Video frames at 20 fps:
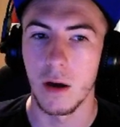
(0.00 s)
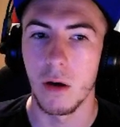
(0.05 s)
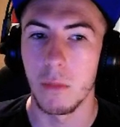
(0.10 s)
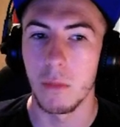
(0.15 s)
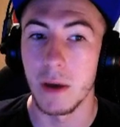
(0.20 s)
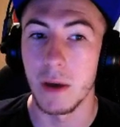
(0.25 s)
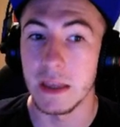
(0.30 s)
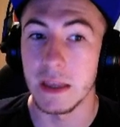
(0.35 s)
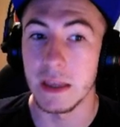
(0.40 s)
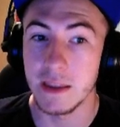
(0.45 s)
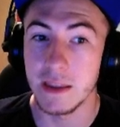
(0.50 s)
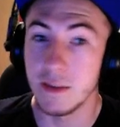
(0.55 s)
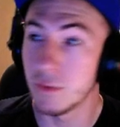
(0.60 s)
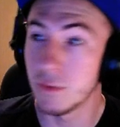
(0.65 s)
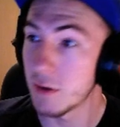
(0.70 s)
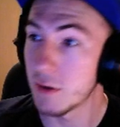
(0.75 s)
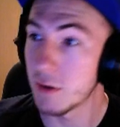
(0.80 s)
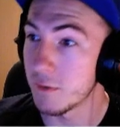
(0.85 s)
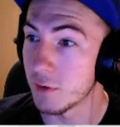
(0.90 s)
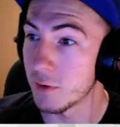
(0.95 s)
ont
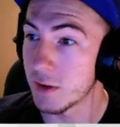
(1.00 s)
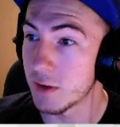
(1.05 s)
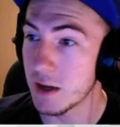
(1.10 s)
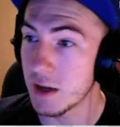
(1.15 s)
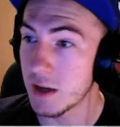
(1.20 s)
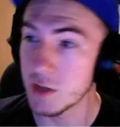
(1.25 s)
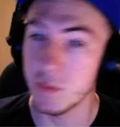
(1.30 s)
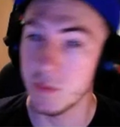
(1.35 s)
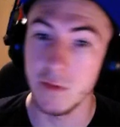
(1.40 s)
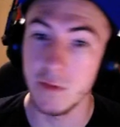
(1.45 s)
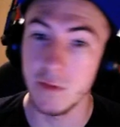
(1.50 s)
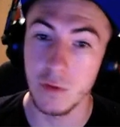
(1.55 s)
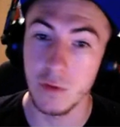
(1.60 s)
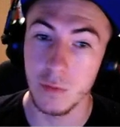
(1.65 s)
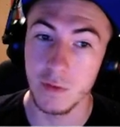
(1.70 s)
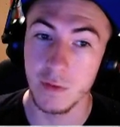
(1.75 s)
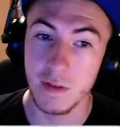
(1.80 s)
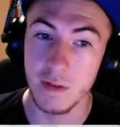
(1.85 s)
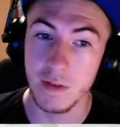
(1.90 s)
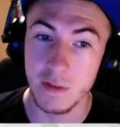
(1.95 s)
l'avantage, ben, ils vont
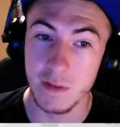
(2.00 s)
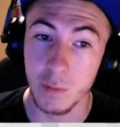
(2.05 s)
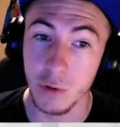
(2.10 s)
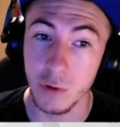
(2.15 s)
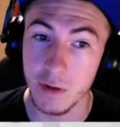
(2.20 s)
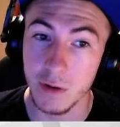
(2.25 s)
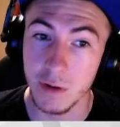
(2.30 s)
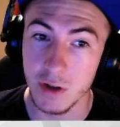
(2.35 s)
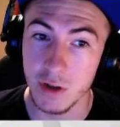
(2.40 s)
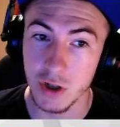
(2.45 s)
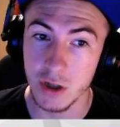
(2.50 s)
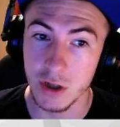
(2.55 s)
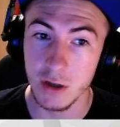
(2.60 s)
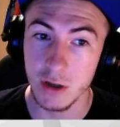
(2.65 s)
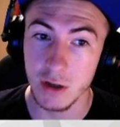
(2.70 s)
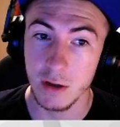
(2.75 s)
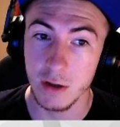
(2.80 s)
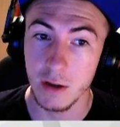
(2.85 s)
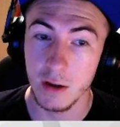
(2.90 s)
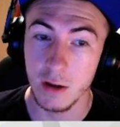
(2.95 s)
commencer à se protéger
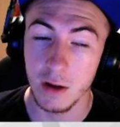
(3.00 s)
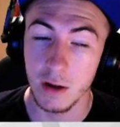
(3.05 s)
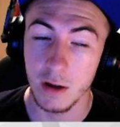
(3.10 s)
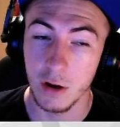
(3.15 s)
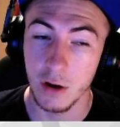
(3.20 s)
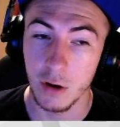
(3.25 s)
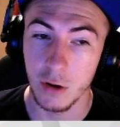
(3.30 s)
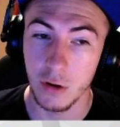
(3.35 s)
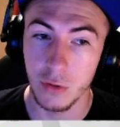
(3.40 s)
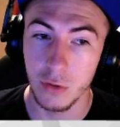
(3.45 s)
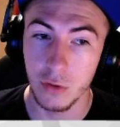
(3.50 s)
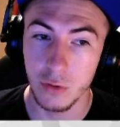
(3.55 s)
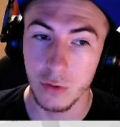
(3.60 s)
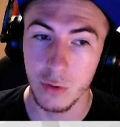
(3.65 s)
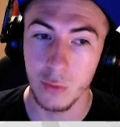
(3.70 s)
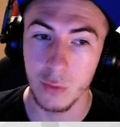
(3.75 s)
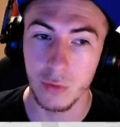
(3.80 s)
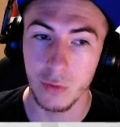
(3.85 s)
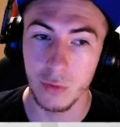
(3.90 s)
l'un l'autre. Donc,